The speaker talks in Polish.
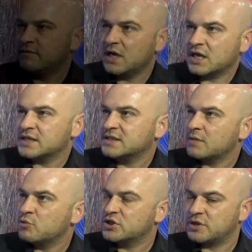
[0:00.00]
Milagras
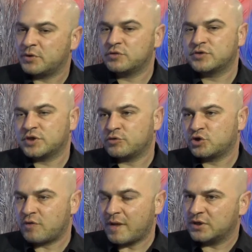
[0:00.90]
zajmuje się produkcją
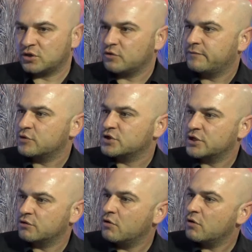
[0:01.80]
szkła metodą
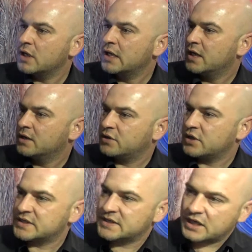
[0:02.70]
fusingu. To
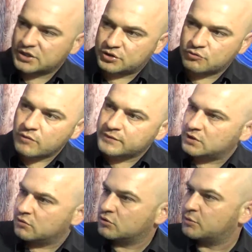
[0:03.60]
jest nasz
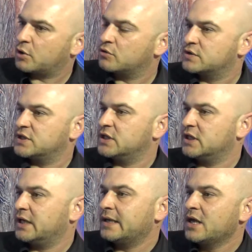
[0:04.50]
główny nurt
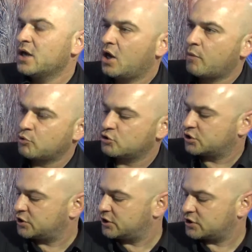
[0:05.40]
produkcyjny.
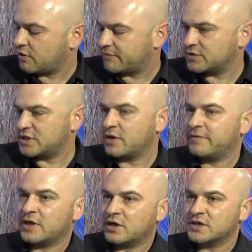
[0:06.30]
Oprócz y, szkła
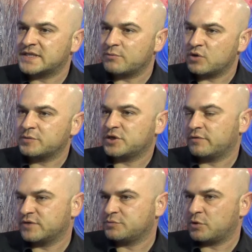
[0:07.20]
fusingowego zajmujemy się
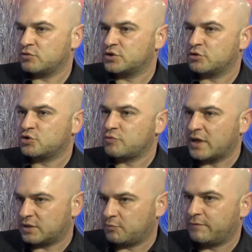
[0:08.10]
również produkcją
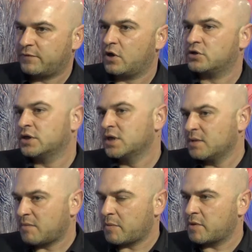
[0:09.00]
szkła typu flot.
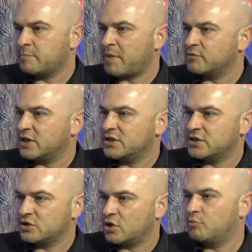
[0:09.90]
Mamy pełne
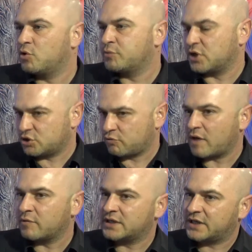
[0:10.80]
linie do obróbki
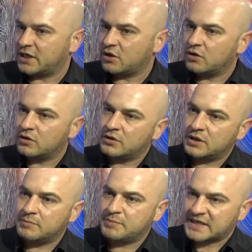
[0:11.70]
szkła gładkiego,
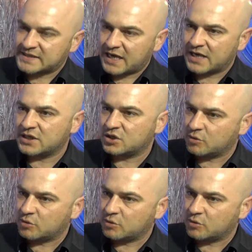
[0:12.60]
y, piaskarnie